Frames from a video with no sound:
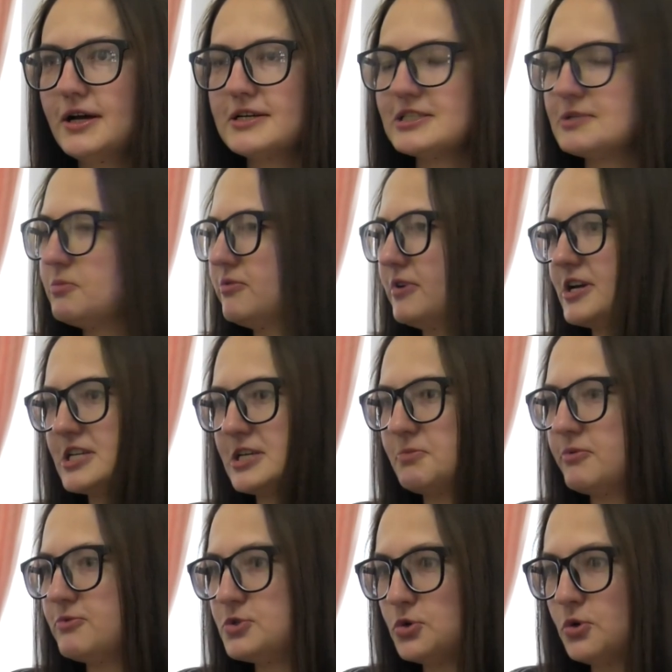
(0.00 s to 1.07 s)
забываешь
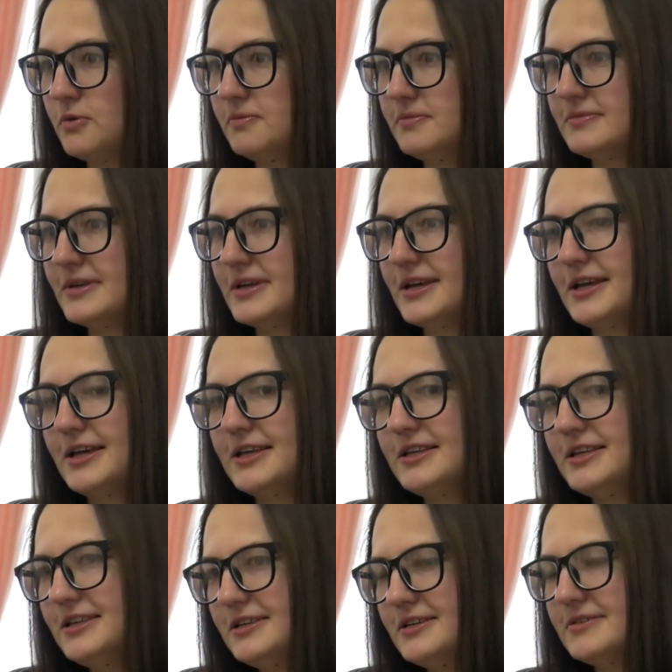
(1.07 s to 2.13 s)
обо всем
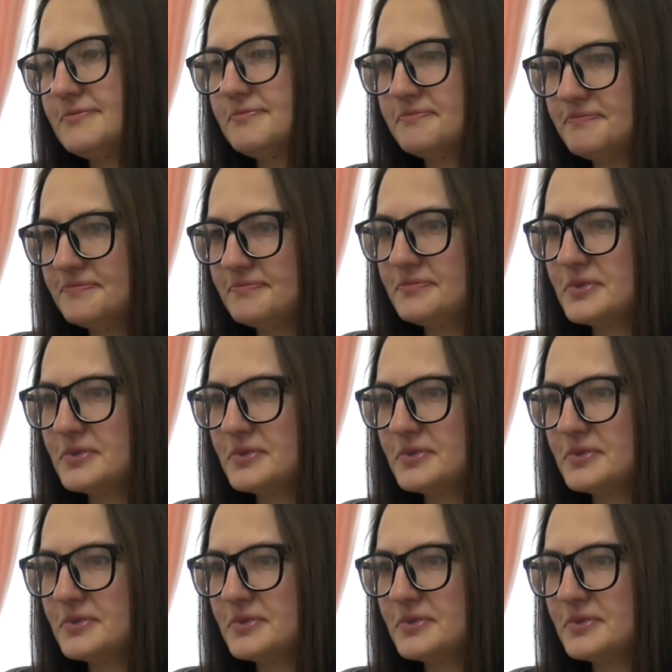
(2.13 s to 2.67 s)
и